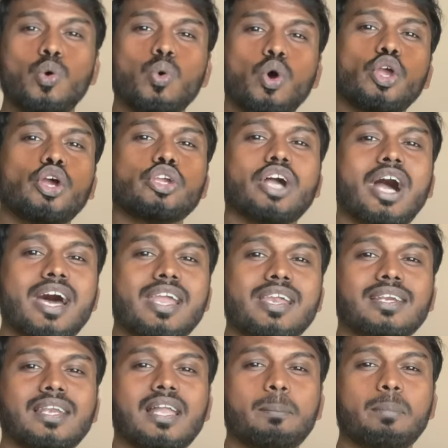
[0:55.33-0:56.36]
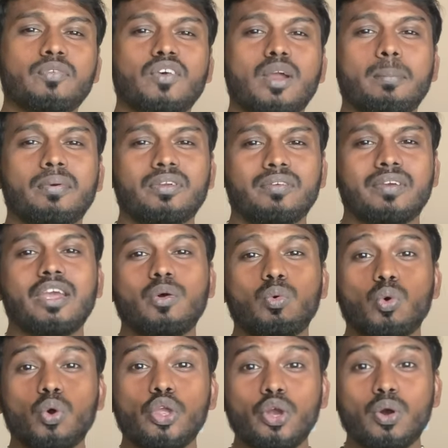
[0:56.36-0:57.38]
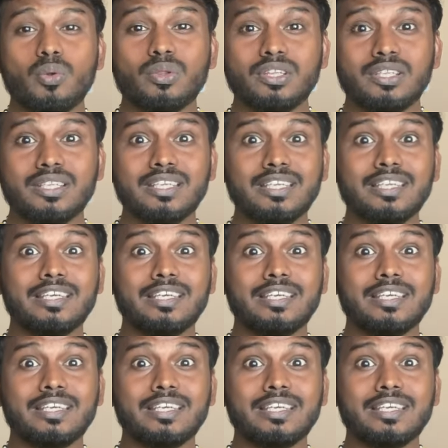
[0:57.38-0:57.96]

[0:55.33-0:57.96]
ஓயோ யாருக்கெல்லாம் ப்ரிஃபர் பண்ணுவேன் ஓயோ வந்து